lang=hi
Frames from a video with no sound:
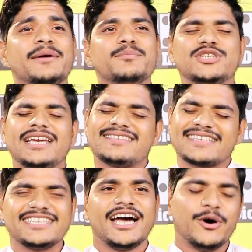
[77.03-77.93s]
मुझे
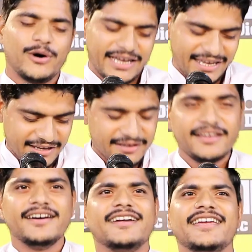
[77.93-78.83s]
सजा हो गई
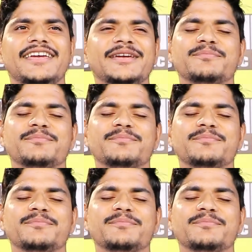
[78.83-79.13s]
अरे